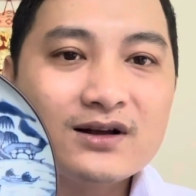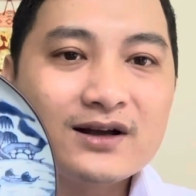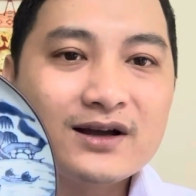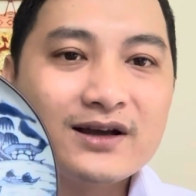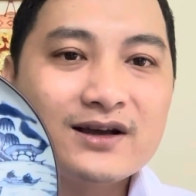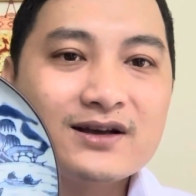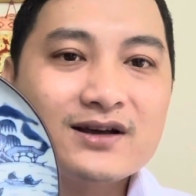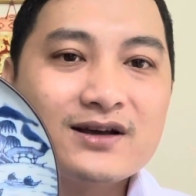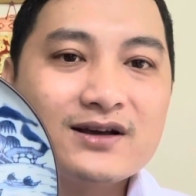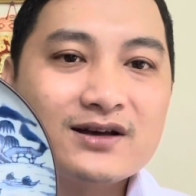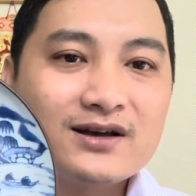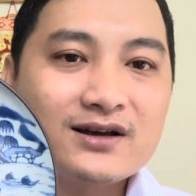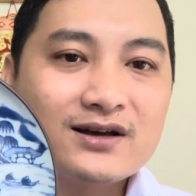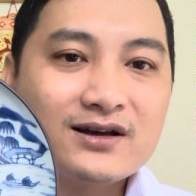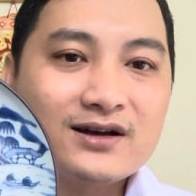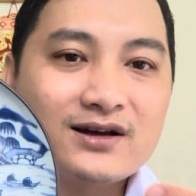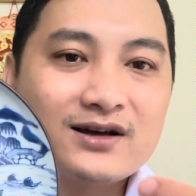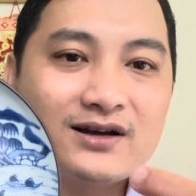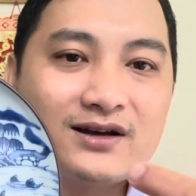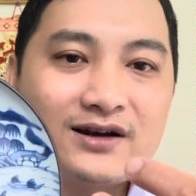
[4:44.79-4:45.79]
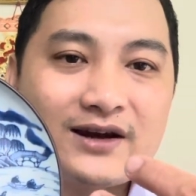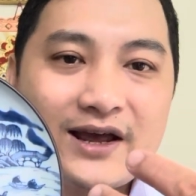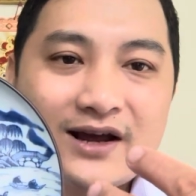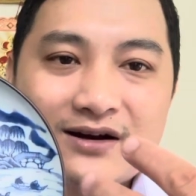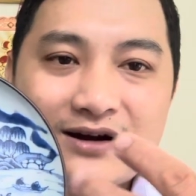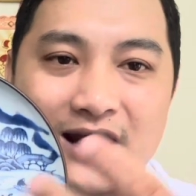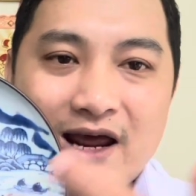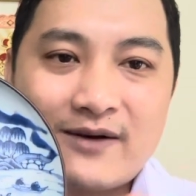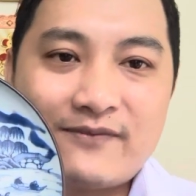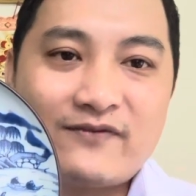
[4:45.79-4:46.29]
cái cái cái, cái, cái nét
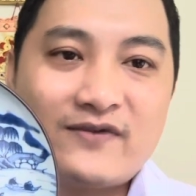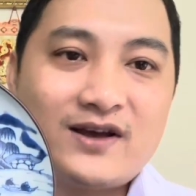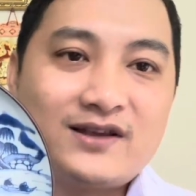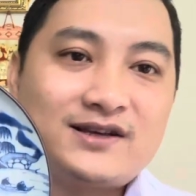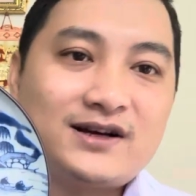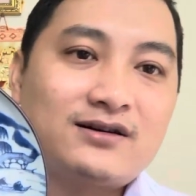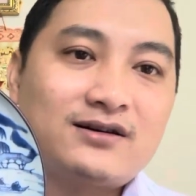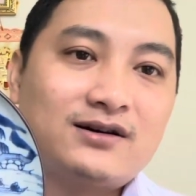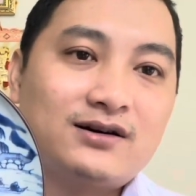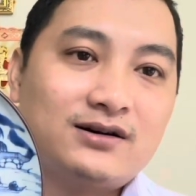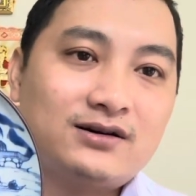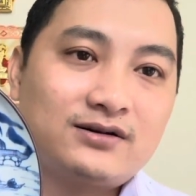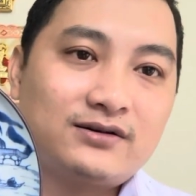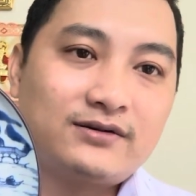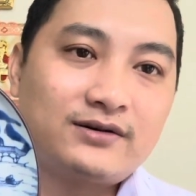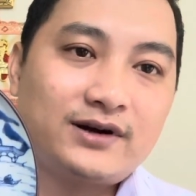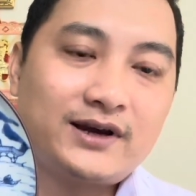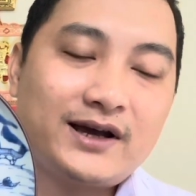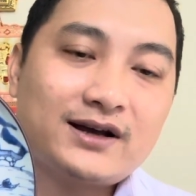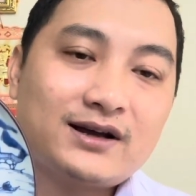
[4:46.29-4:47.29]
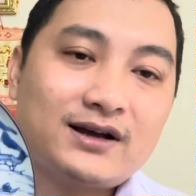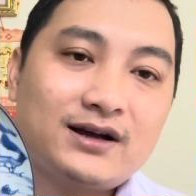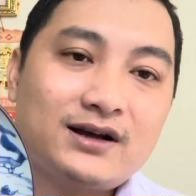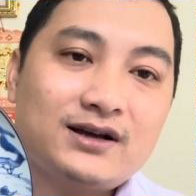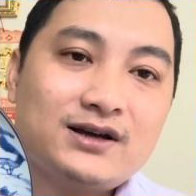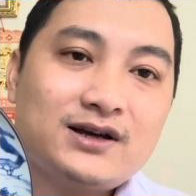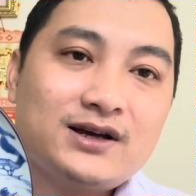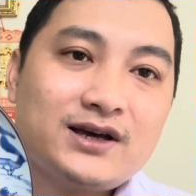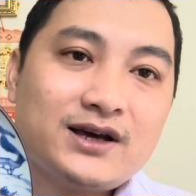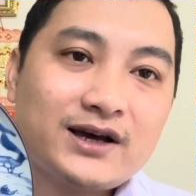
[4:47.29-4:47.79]
đẹp về chất lượng nét
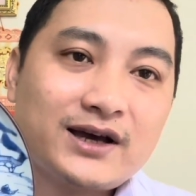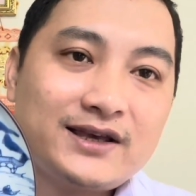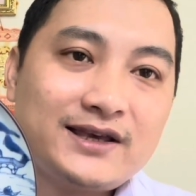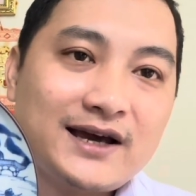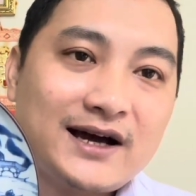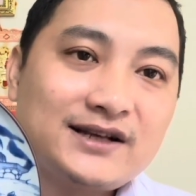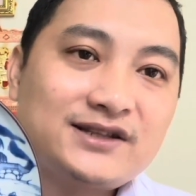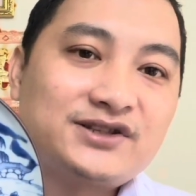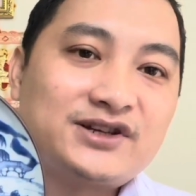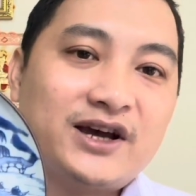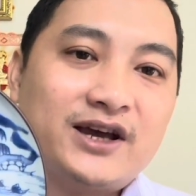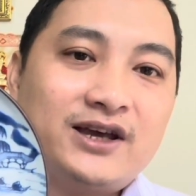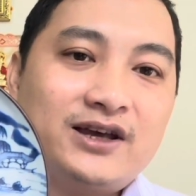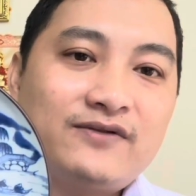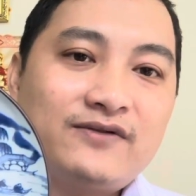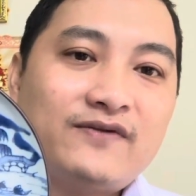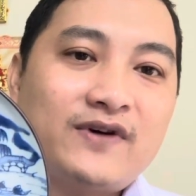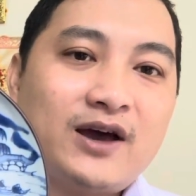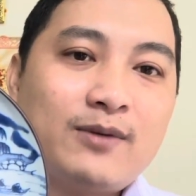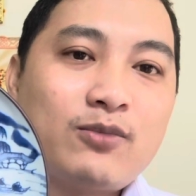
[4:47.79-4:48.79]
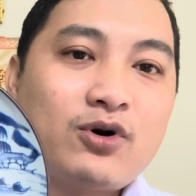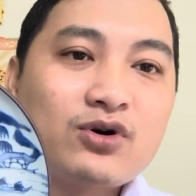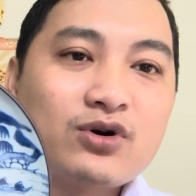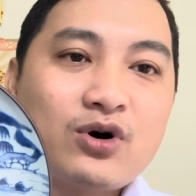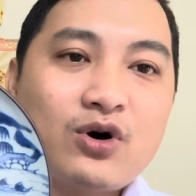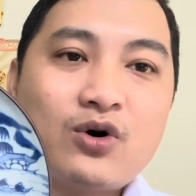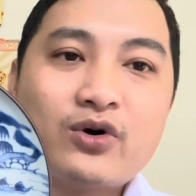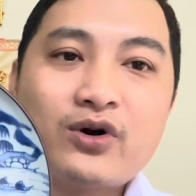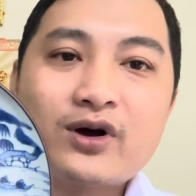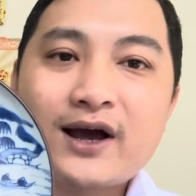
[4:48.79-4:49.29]
cái giá trị về món
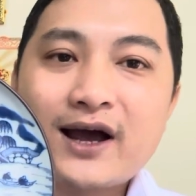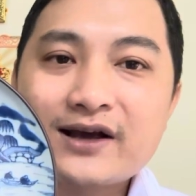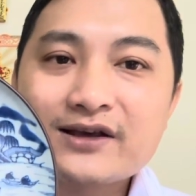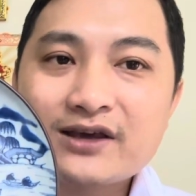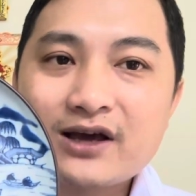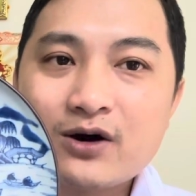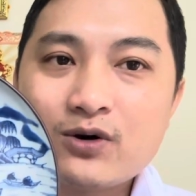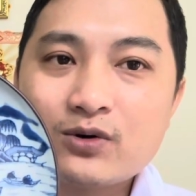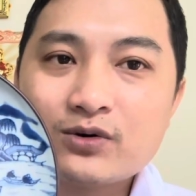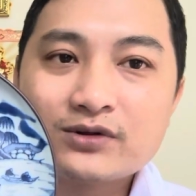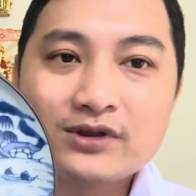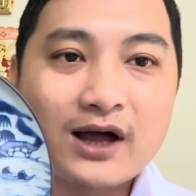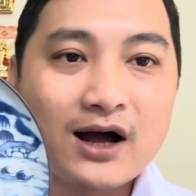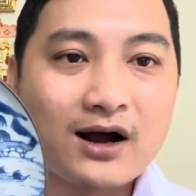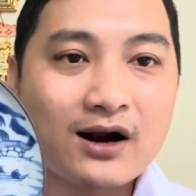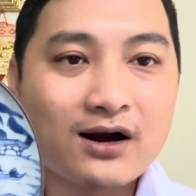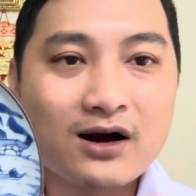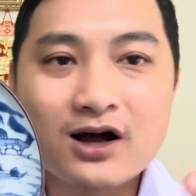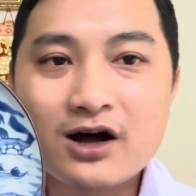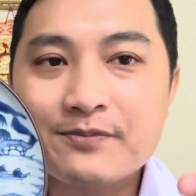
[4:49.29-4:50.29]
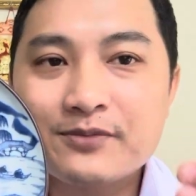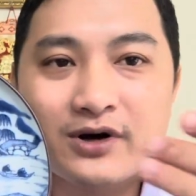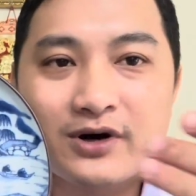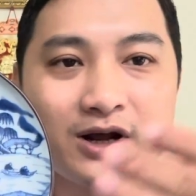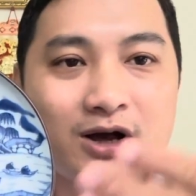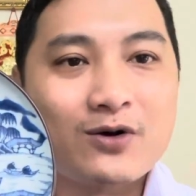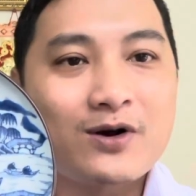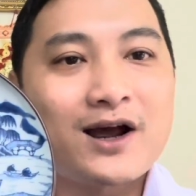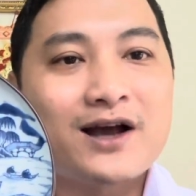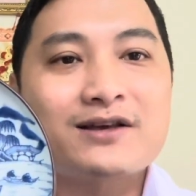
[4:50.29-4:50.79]
đồ nó khác nhau tầng lớp nó
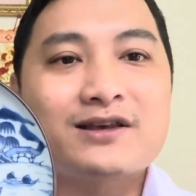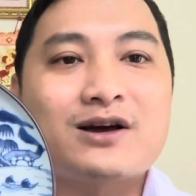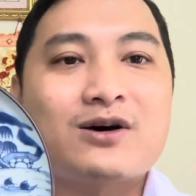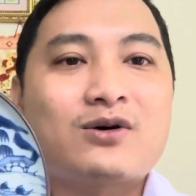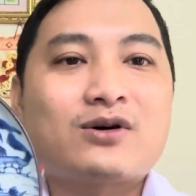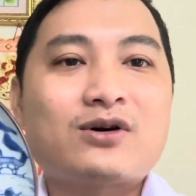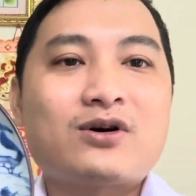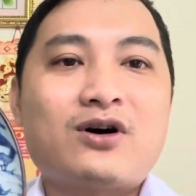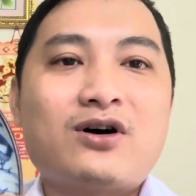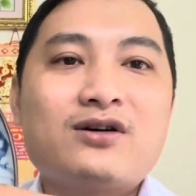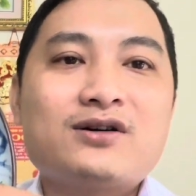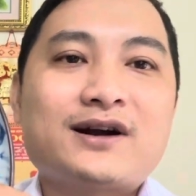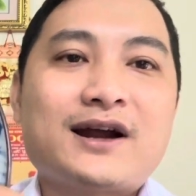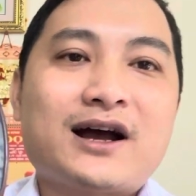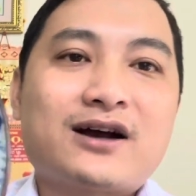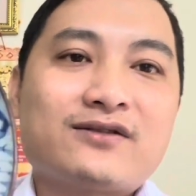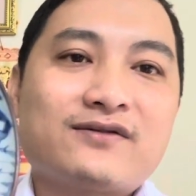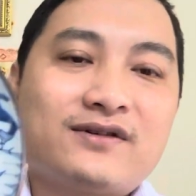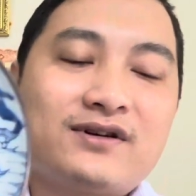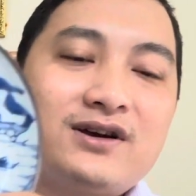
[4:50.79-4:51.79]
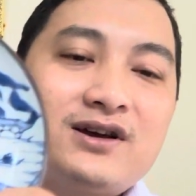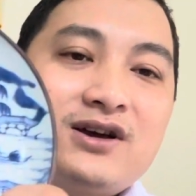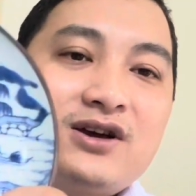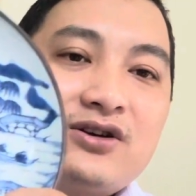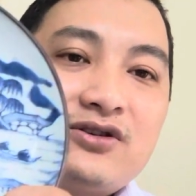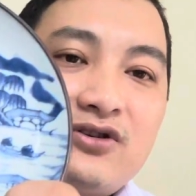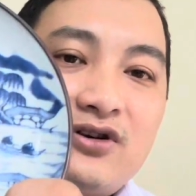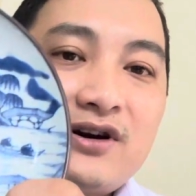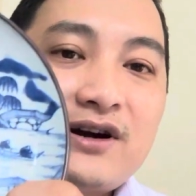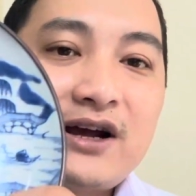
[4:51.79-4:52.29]
đều khác nhau rõ ràng
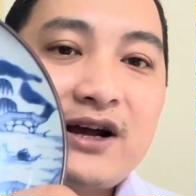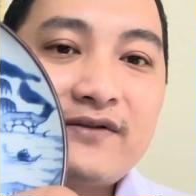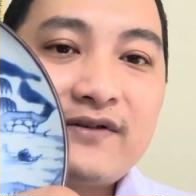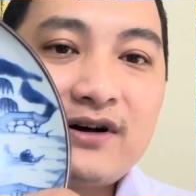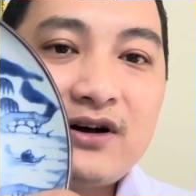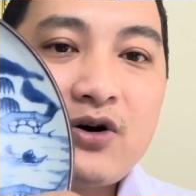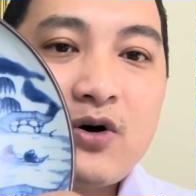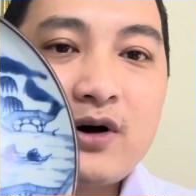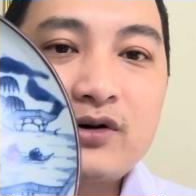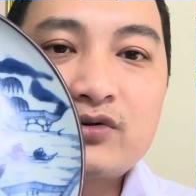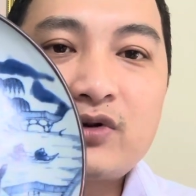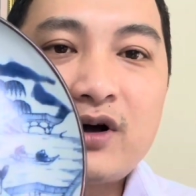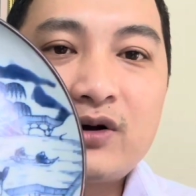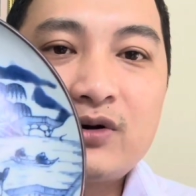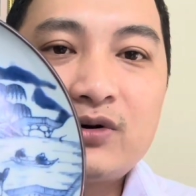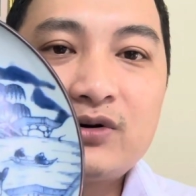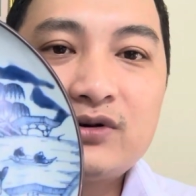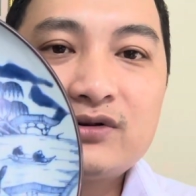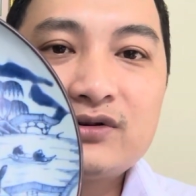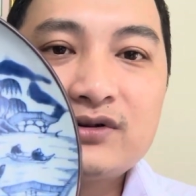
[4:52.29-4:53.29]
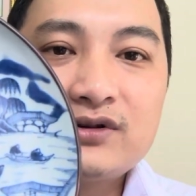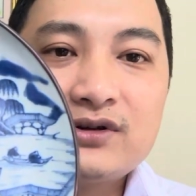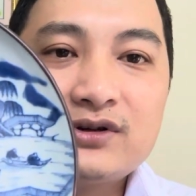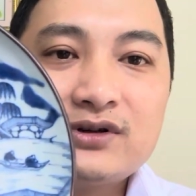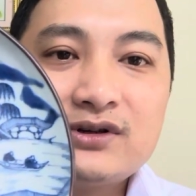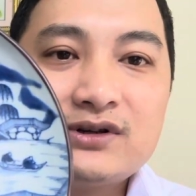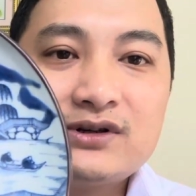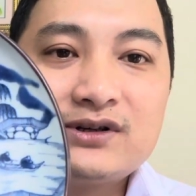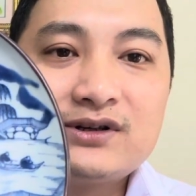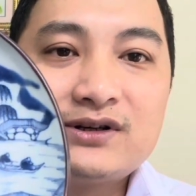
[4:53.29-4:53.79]
rõ ràng và hoàn toàn luôn
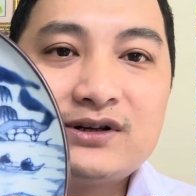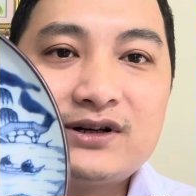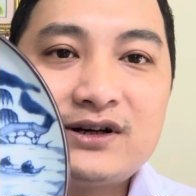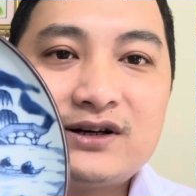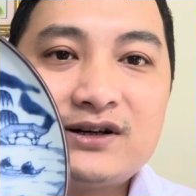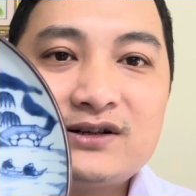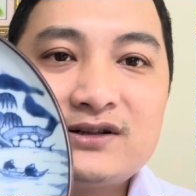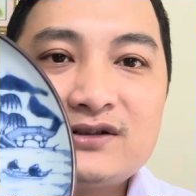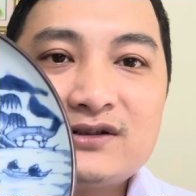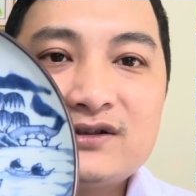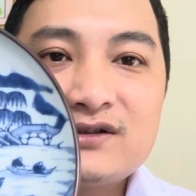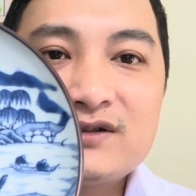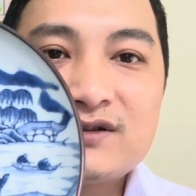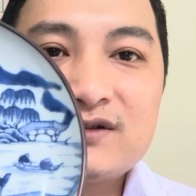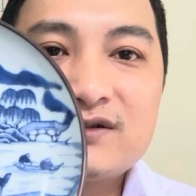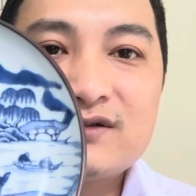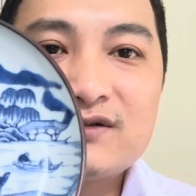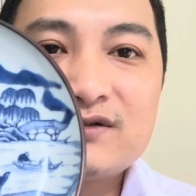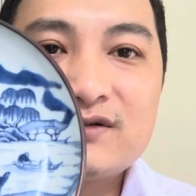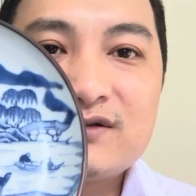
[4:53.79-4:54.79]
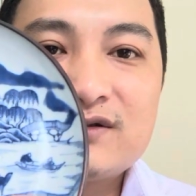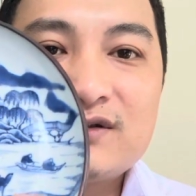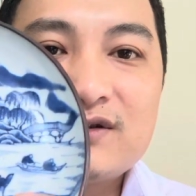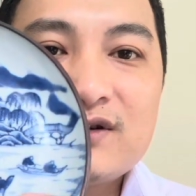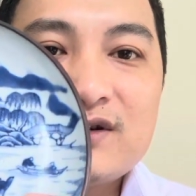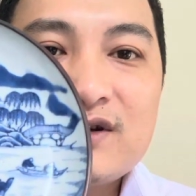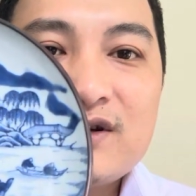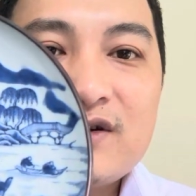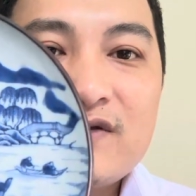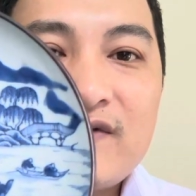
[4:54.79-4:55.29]
đấy
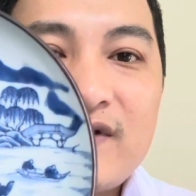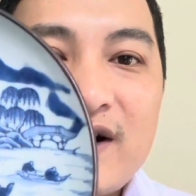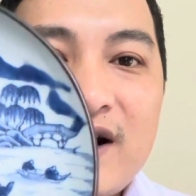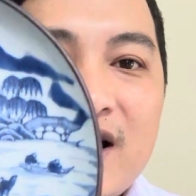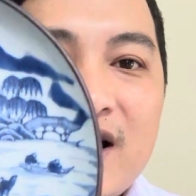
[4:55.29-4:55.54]
và